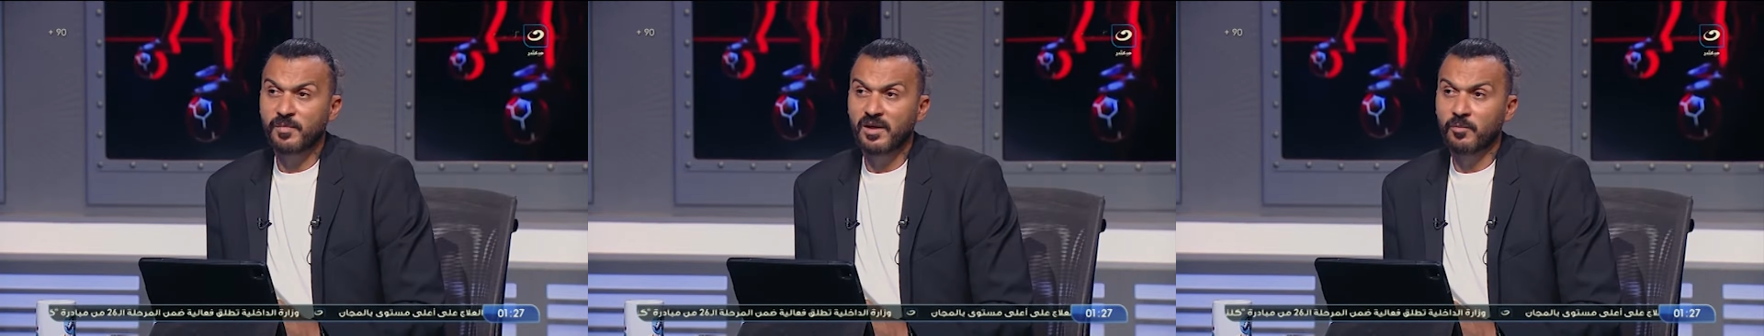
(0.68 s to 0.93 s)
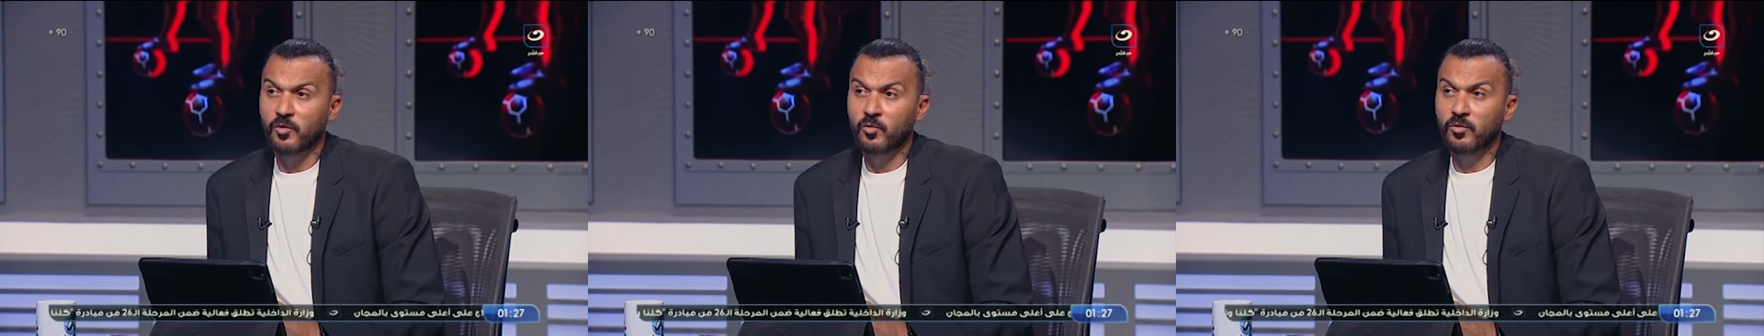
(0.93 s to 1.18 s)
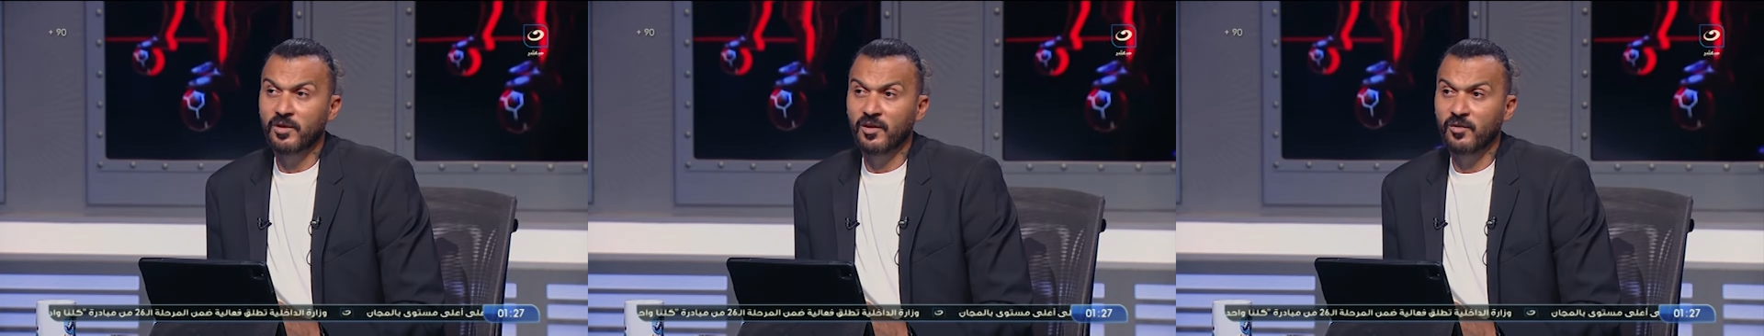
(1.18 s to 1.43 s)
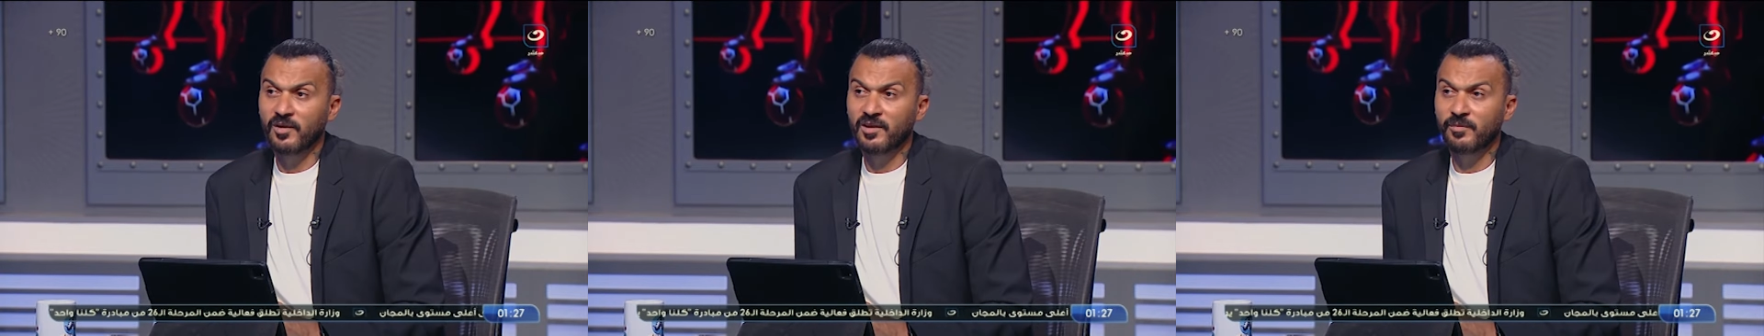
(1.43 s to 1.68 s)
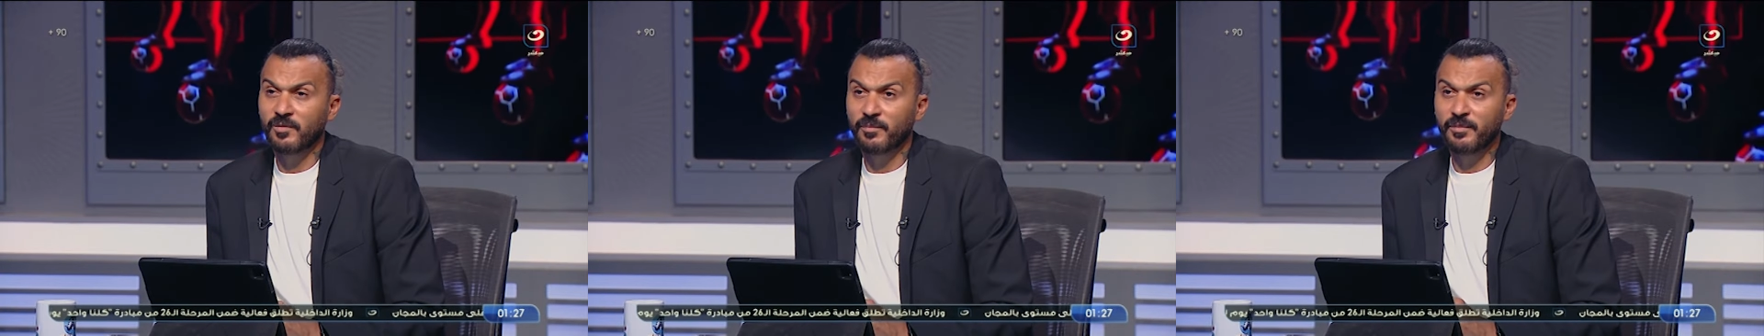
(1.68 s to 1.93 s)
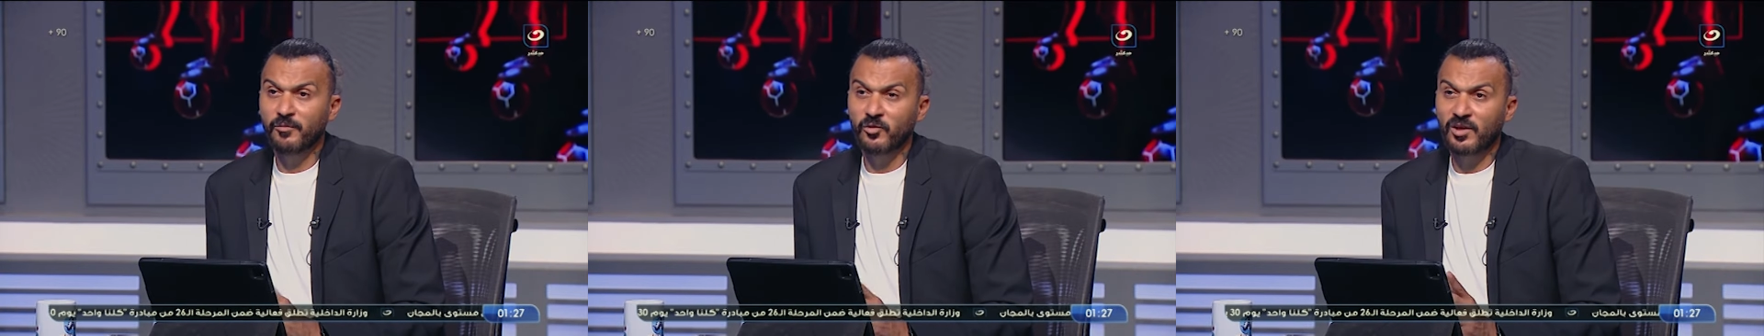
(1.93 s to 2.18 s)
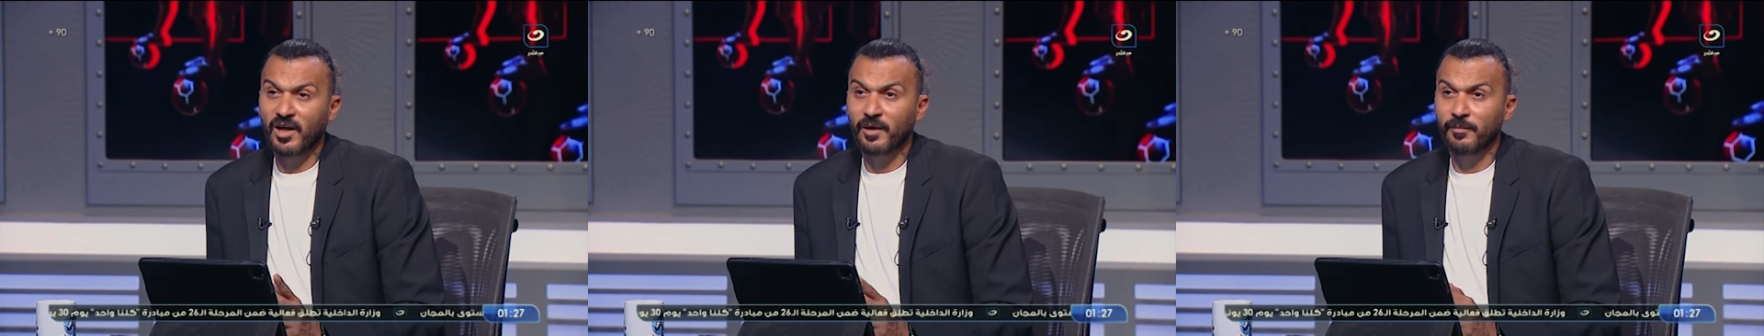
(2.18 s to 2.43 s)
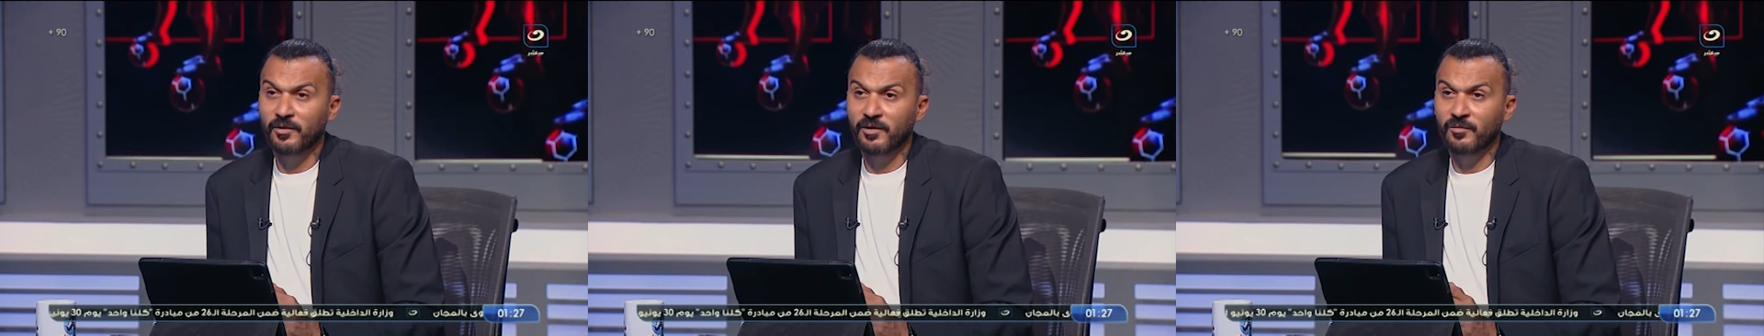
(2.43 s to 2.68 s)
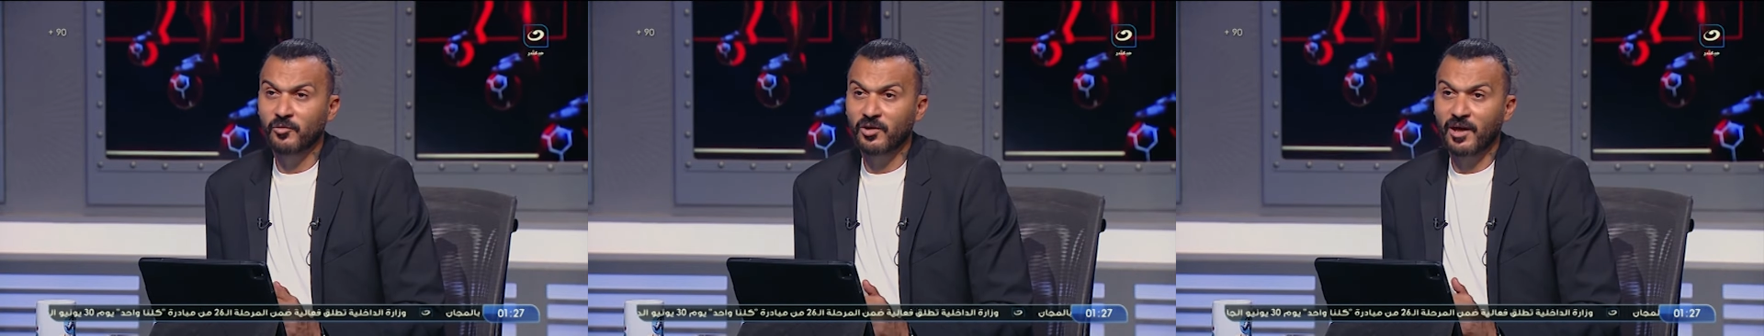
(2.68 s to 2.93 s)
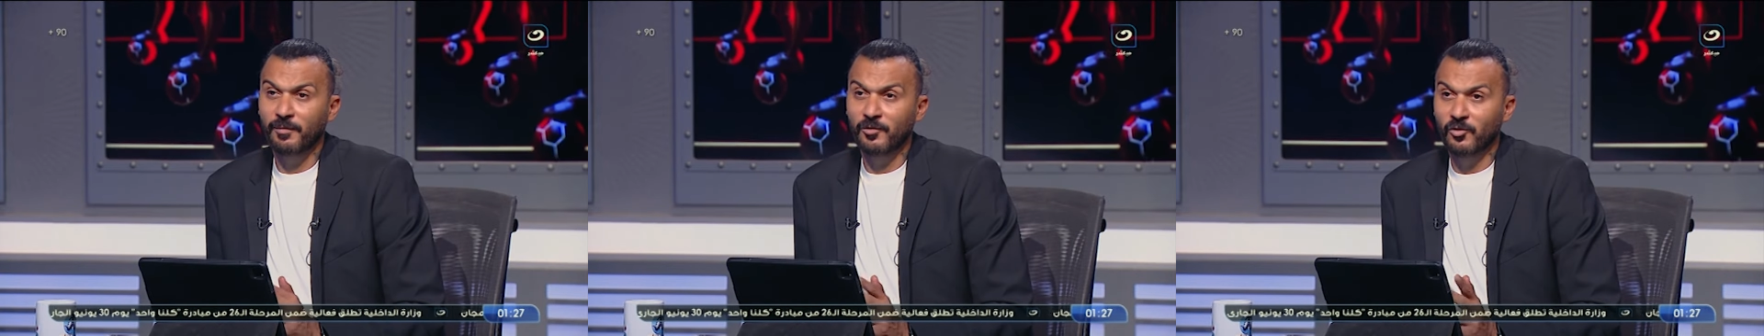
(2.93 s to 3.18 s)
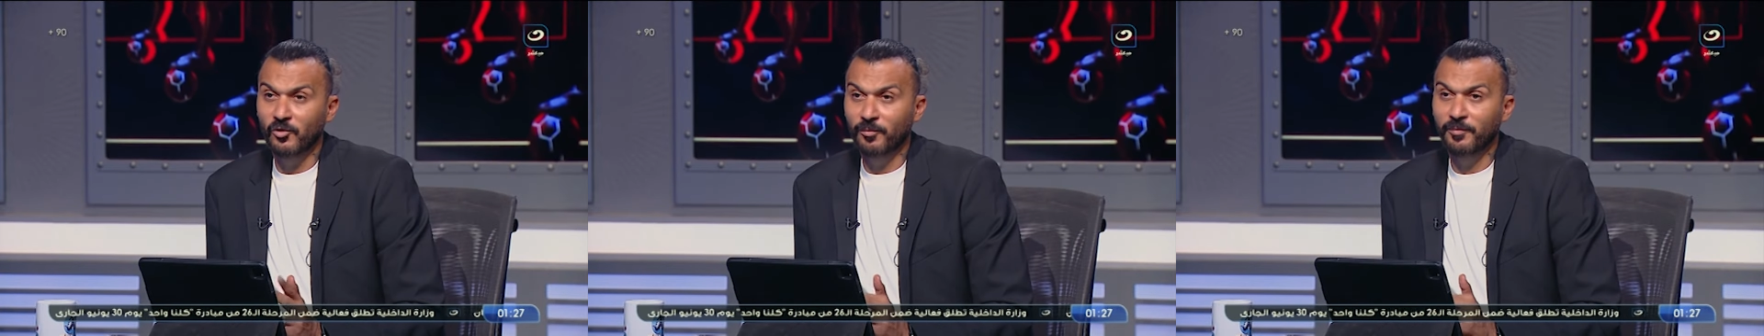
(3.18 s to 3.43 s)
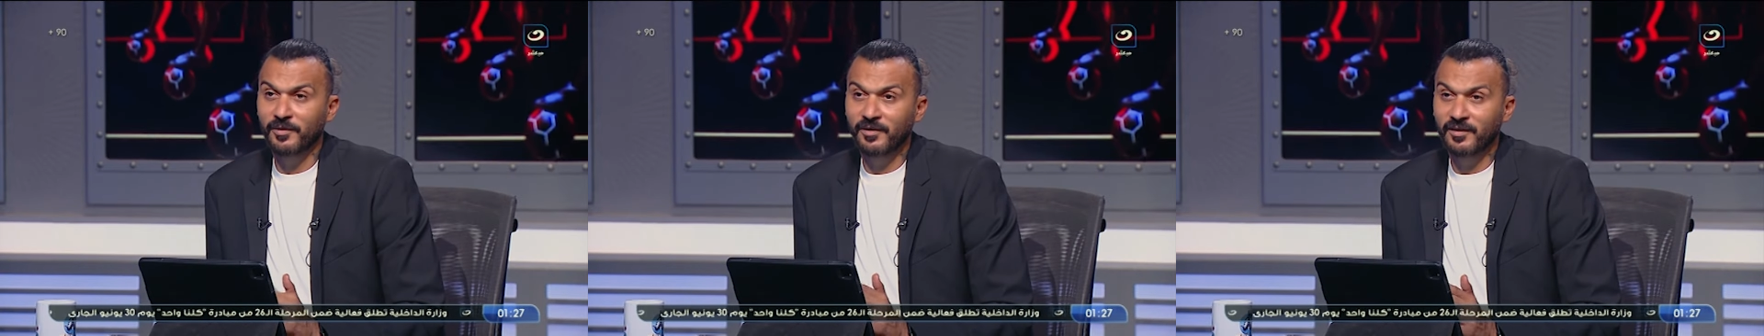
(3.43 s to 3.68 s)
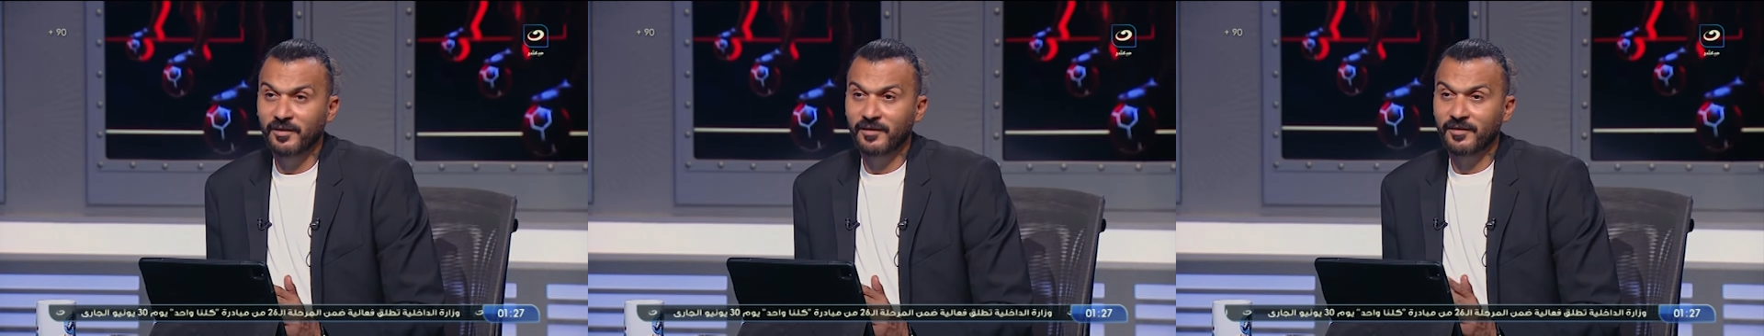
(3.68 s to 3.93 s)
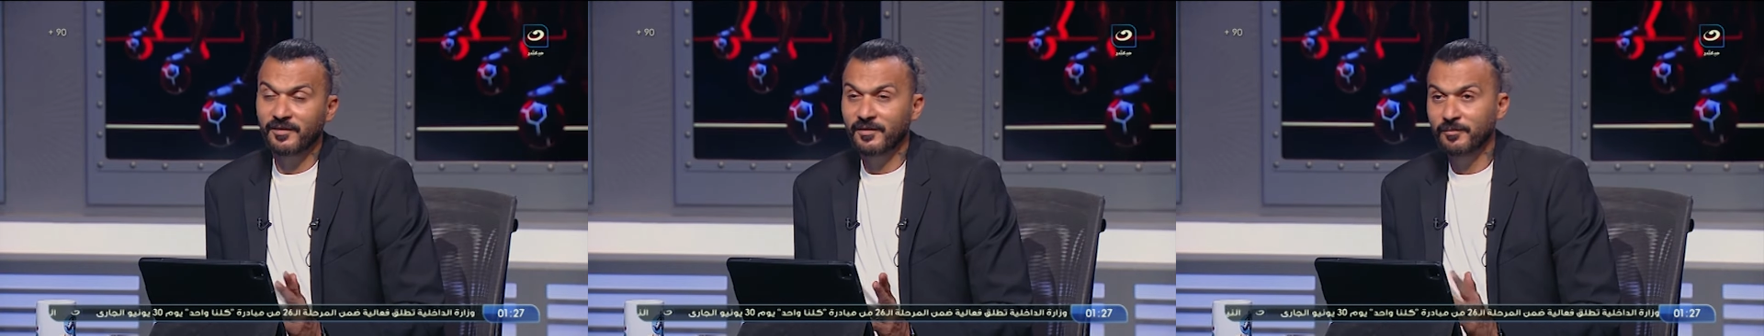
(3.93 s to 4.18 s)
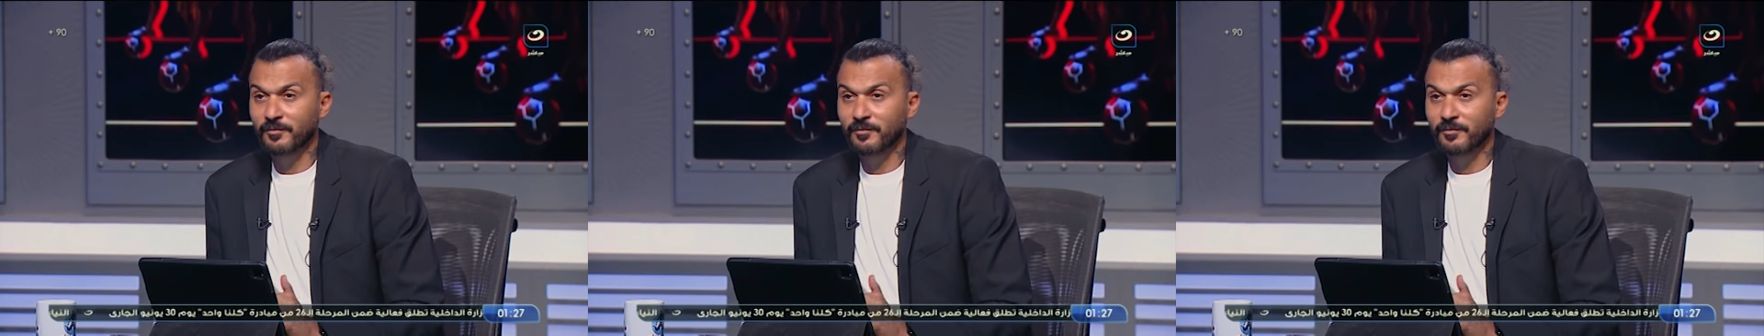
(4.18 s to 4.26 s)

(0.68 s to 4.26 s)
اللي موجوده دلوقتي ما بين منتخب المنتخب الاولمبي